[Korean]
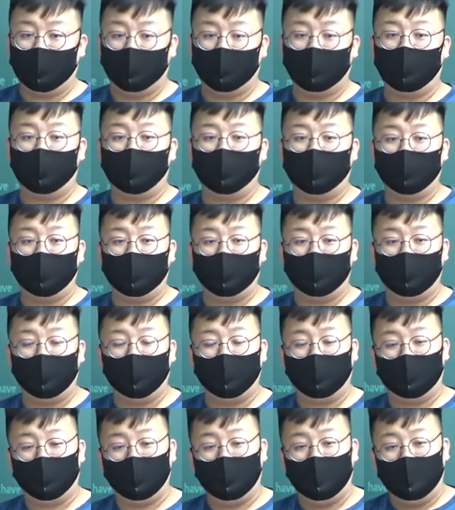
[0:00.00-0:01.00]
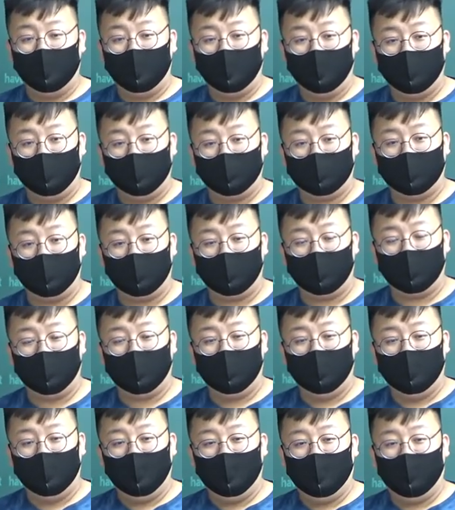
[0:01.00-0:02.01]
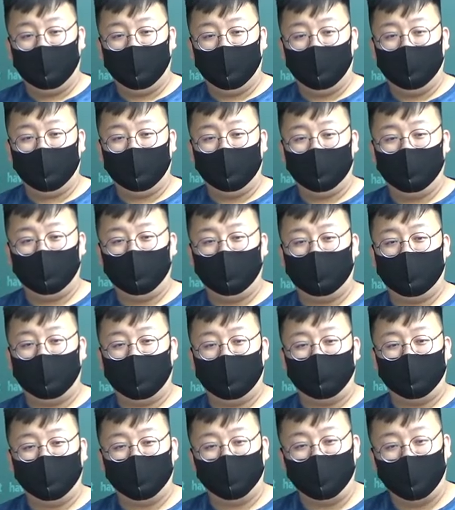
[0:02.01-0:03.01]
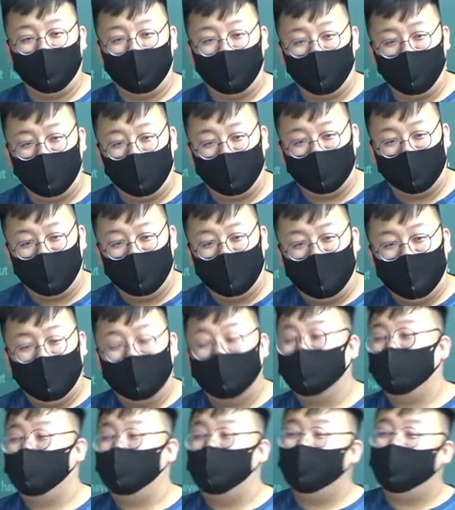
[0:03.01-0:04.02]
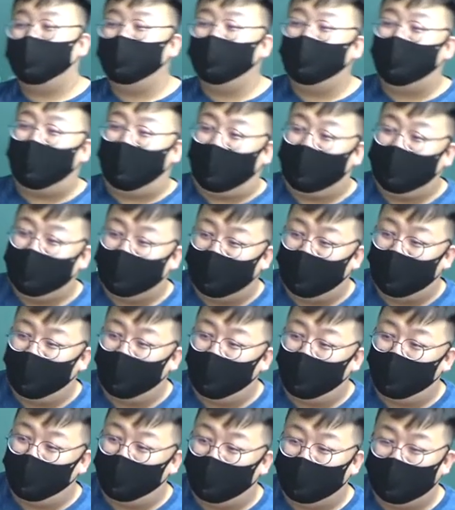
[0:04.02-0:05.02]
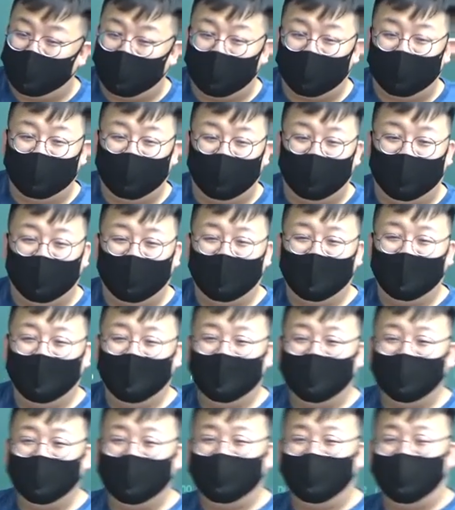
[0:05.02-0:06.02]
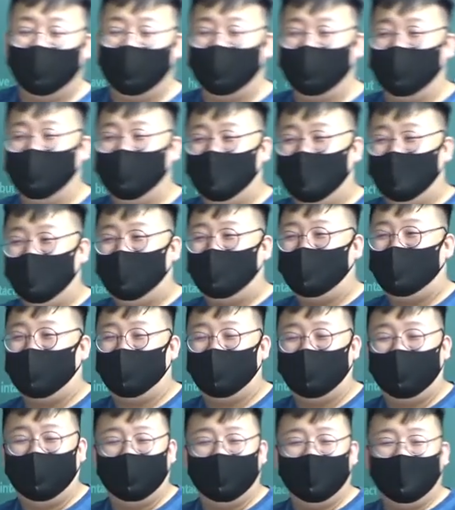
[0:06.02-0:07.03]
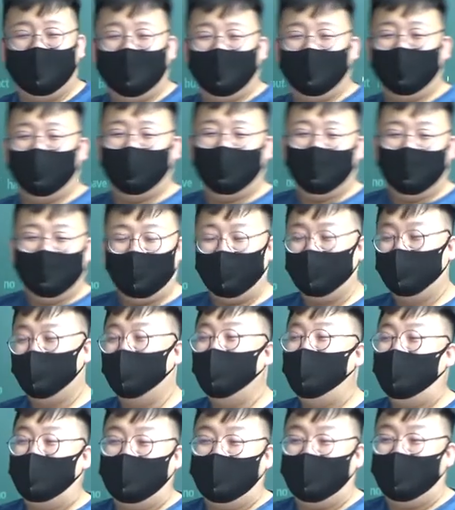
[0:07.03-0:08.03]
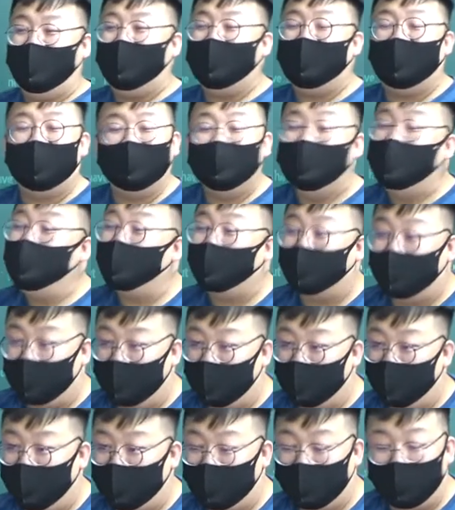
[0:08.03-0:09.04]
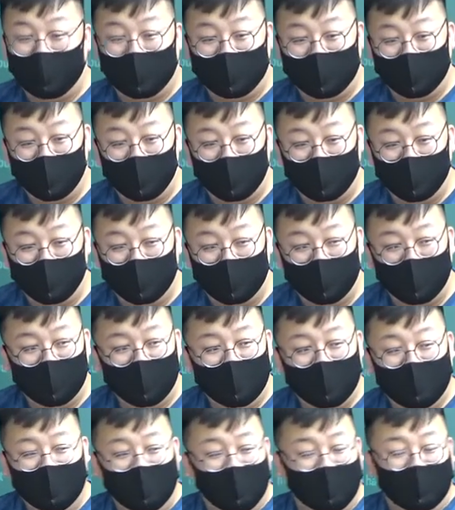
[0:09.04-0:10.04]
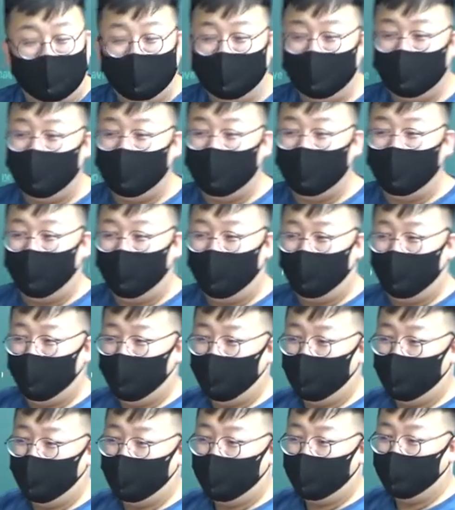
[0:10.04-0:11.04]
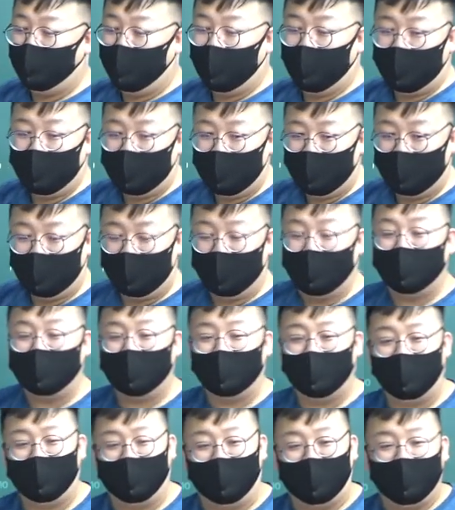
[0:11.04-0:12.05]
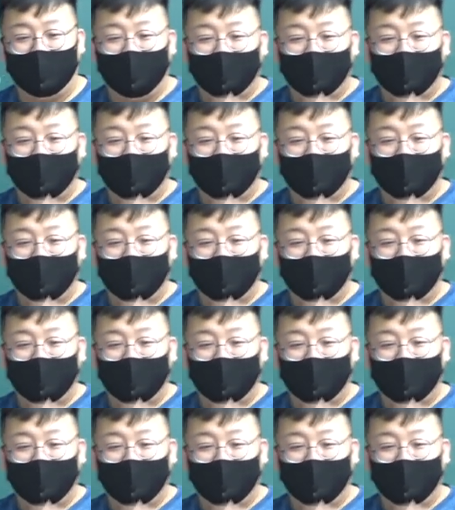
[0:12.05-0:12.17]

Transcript: 여러분이 이 세상에 어, 이 땅의 민주주의를 위해서 그, 그런 그런 거 아니잖아요, 여러분. 그렇지 않나? 그 이 땅에 이 땅에 널리 인간을 이렇게 하기 위해 태어놨어요 여러분들. 아니잖아요, 여러분. 그 빨간 인간 아니잖아요.